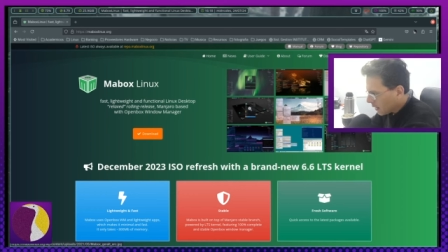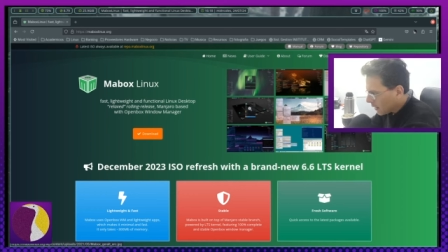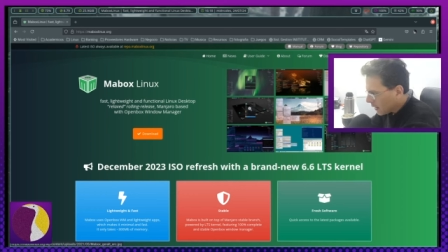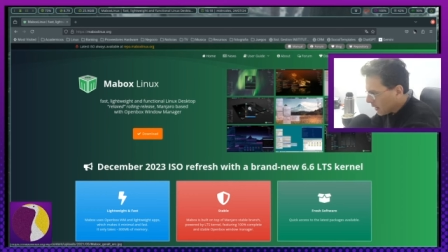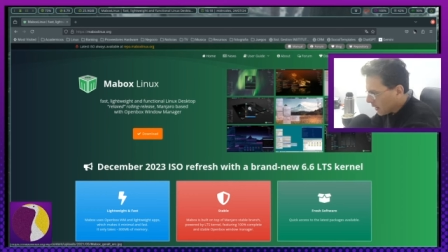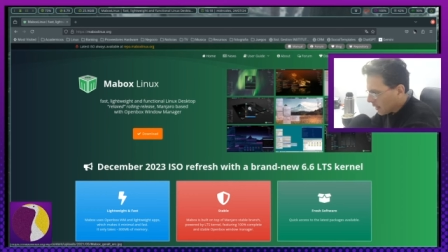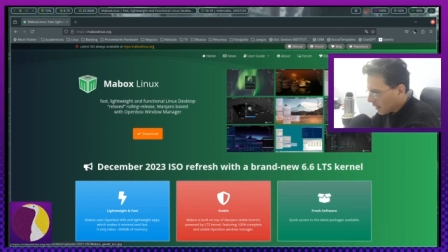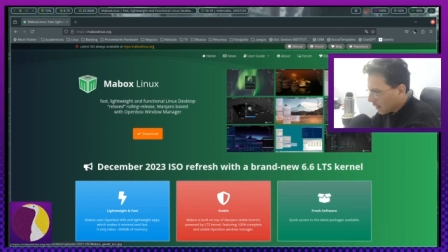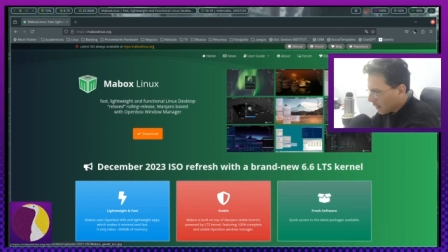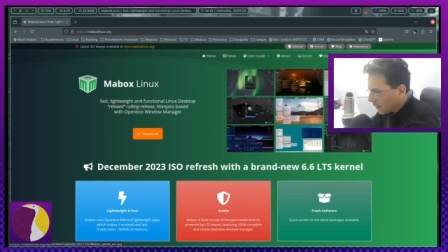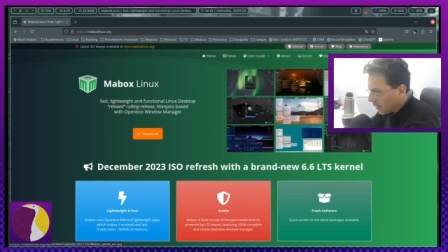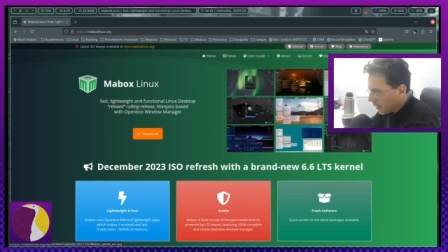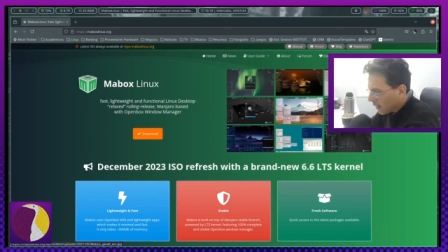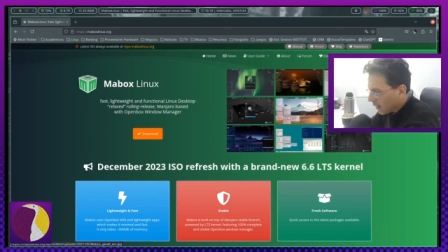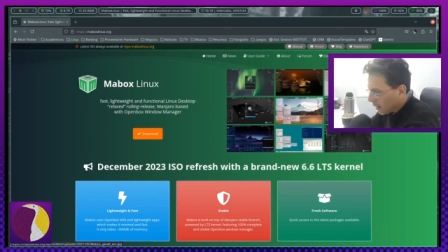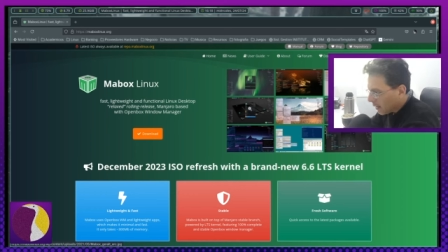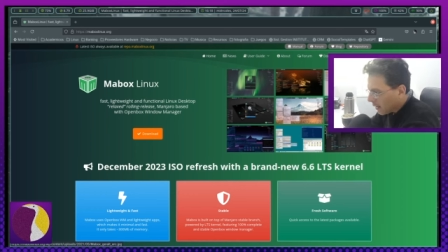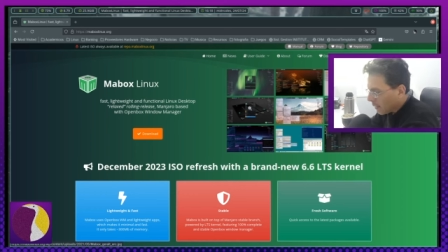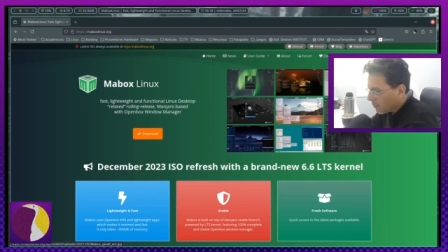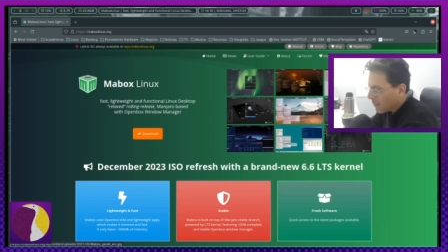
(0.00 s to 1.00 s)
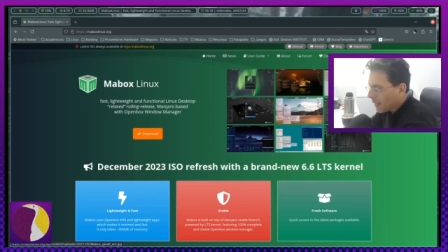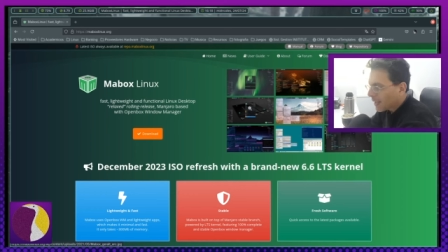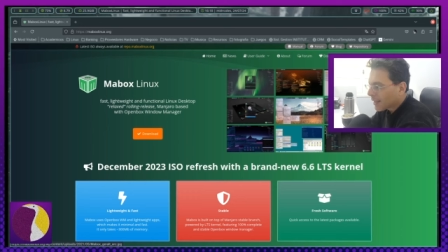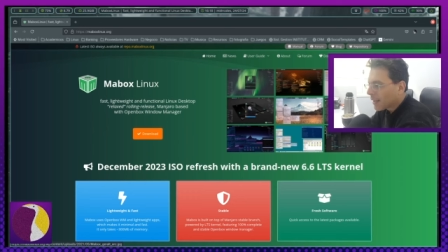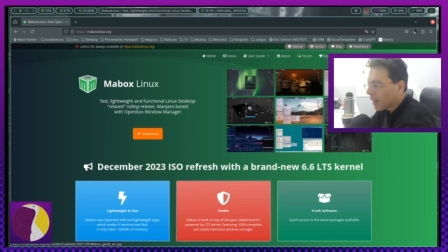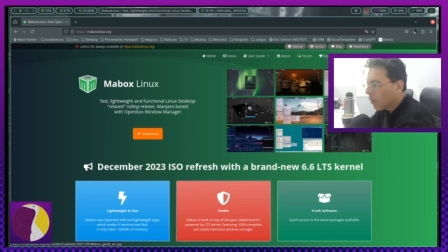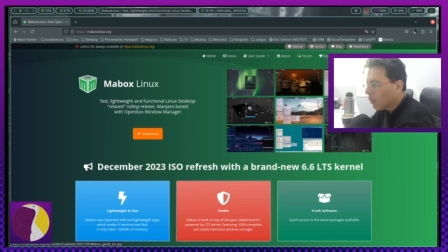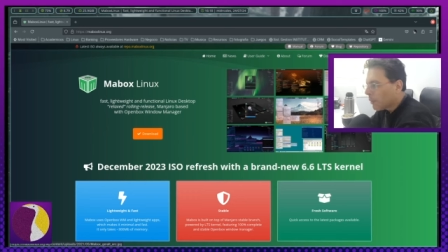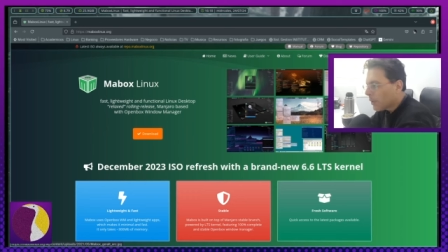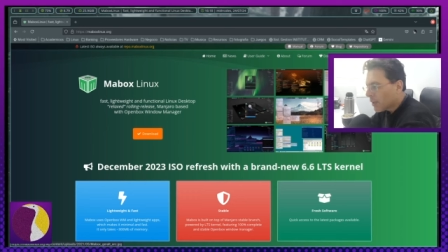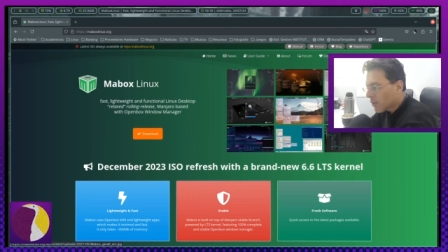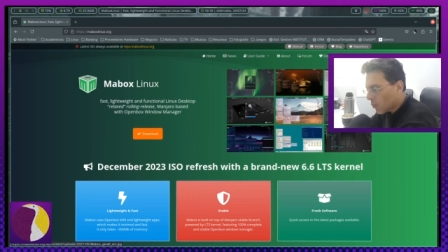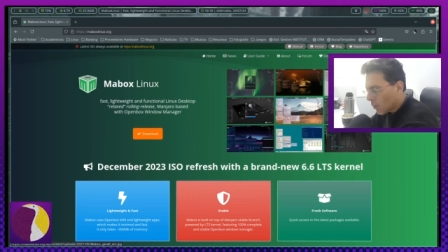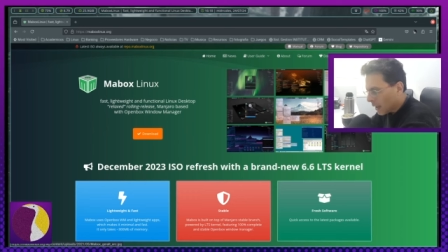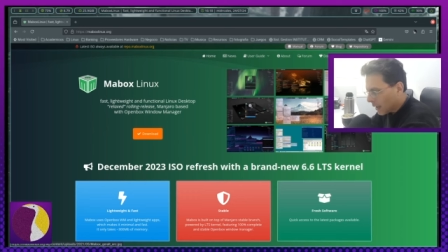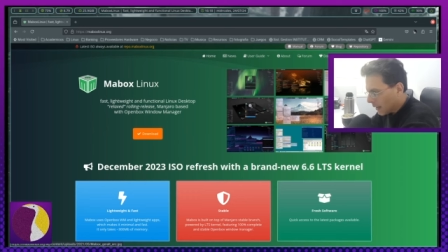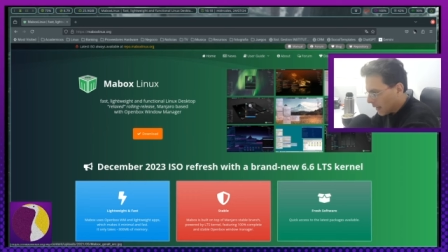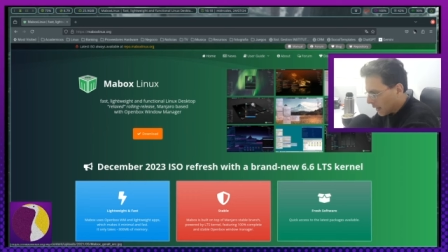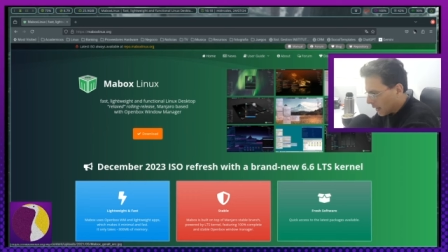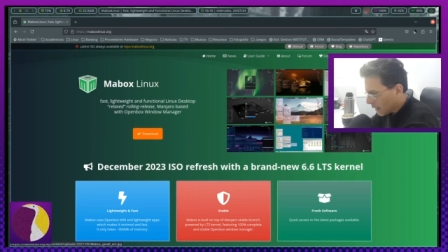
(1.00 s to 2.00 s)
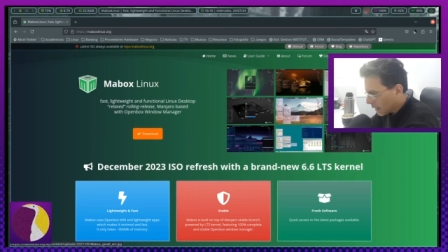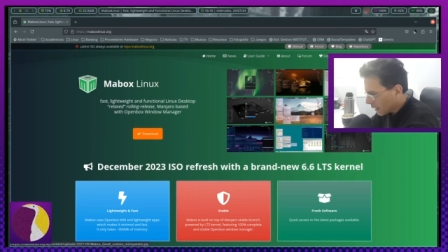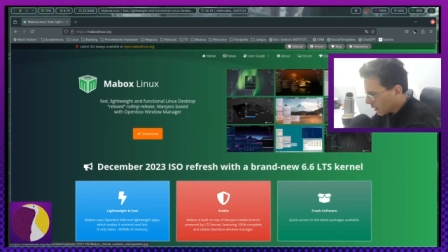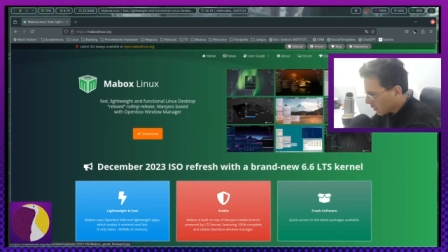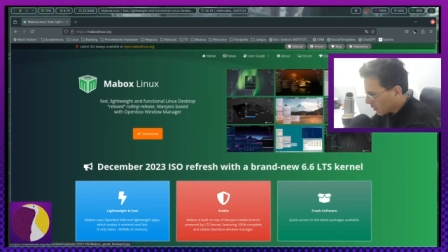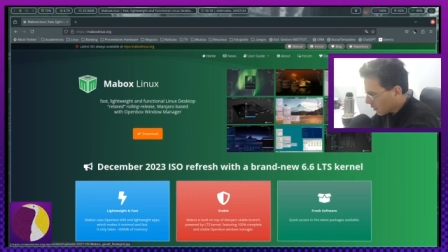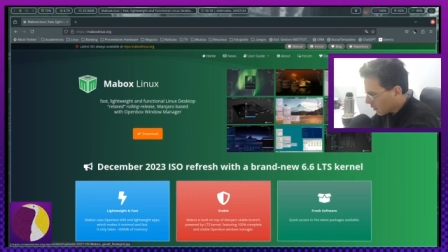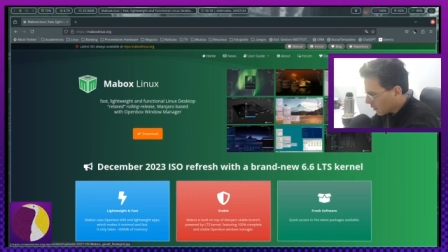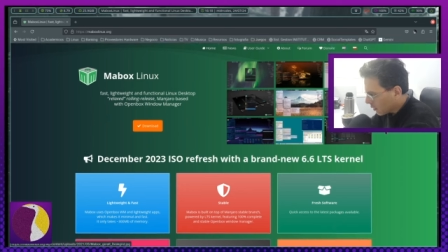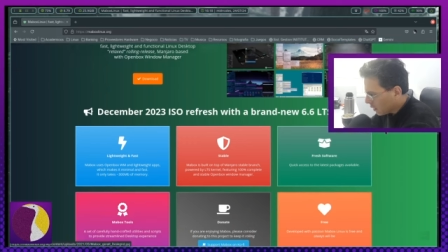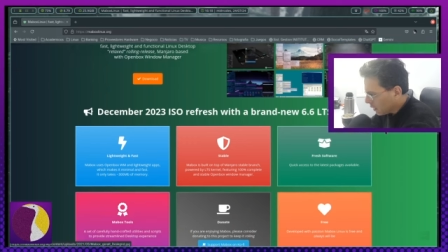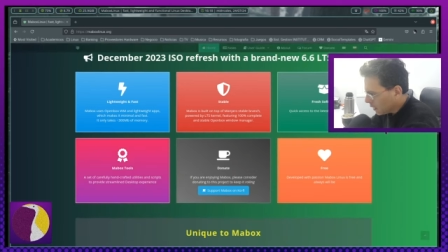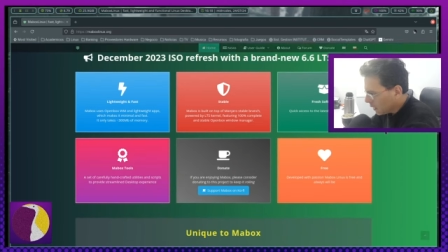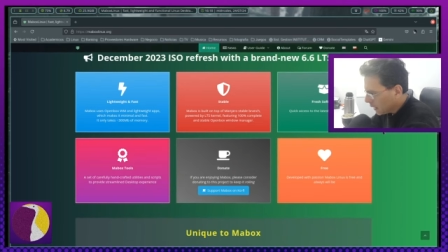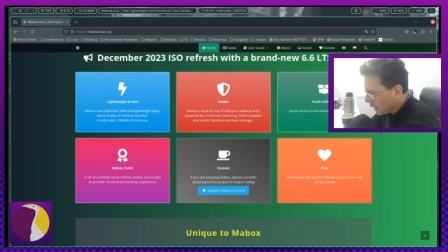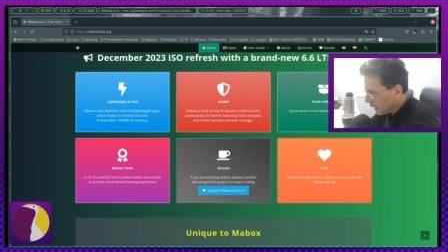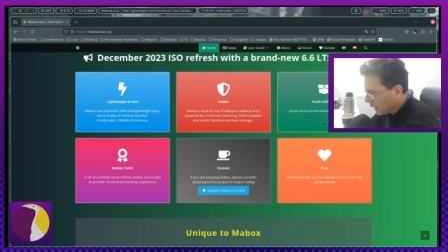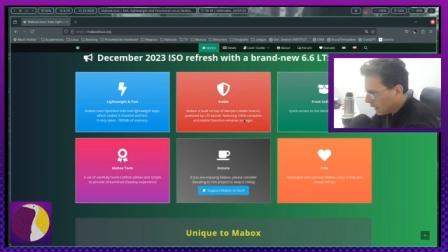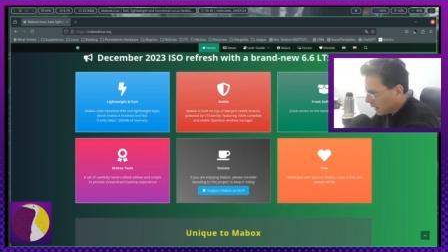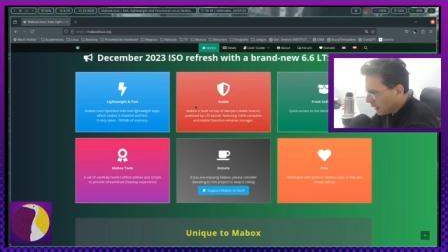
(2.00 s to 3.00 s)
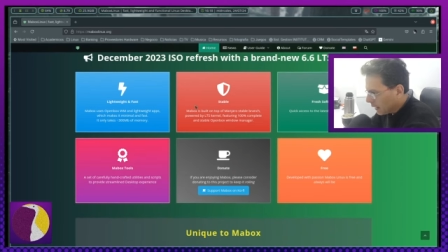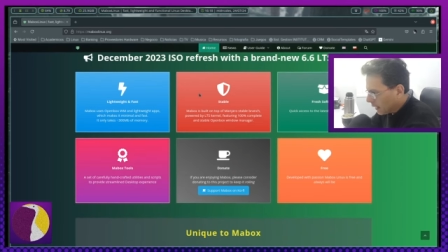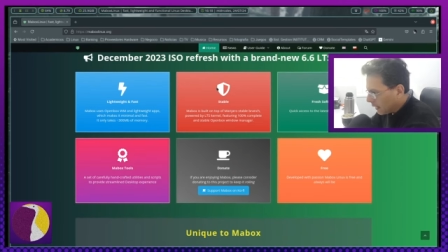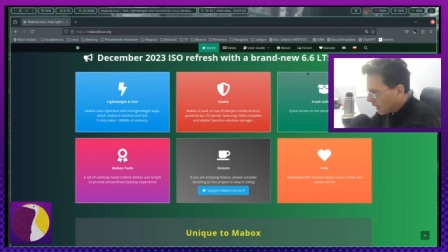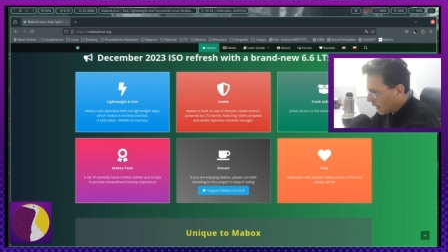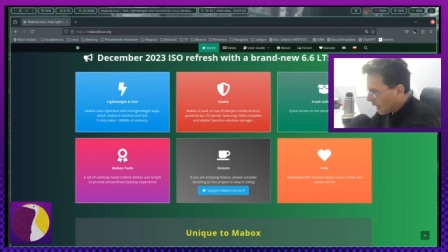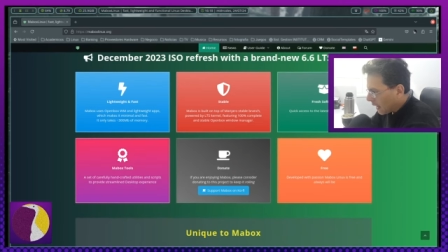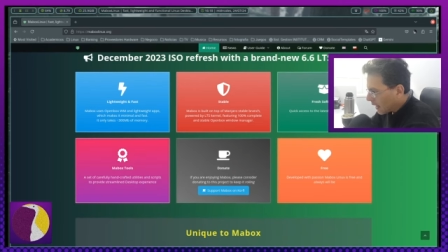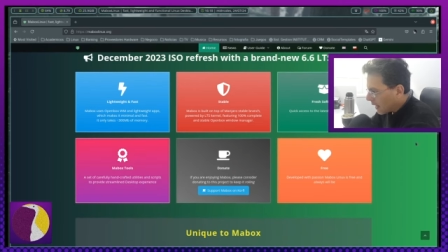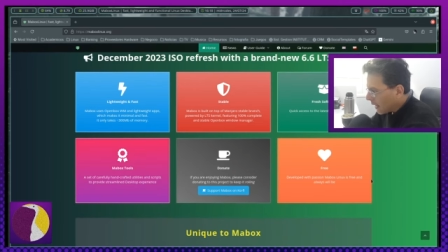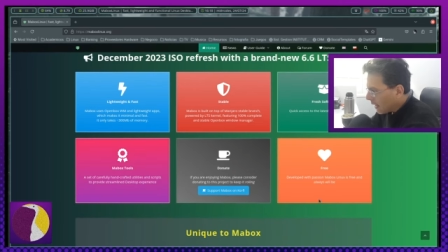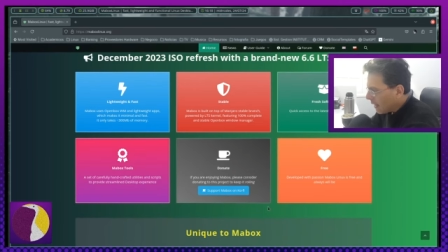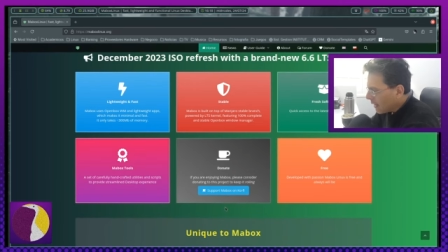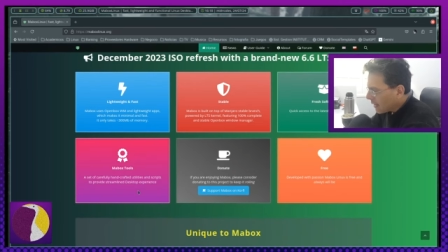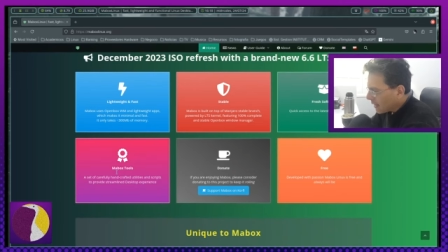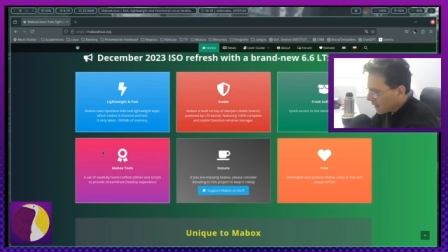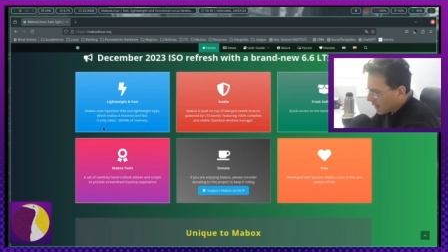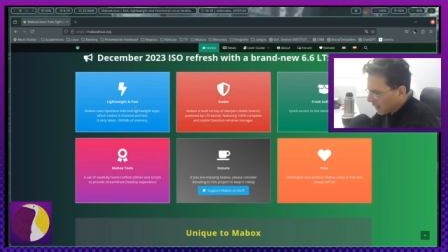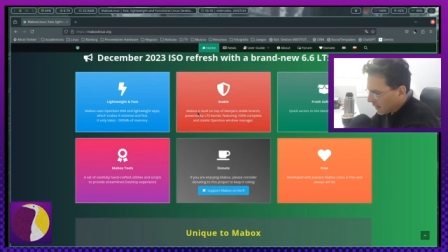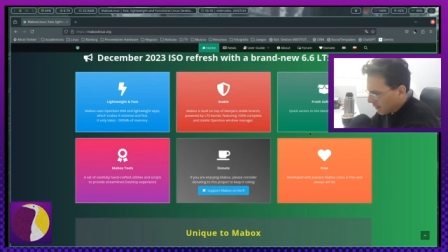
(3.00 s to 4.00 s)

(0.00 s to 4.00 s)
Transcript: desde el apartado visual de la distro. ¿no? Acá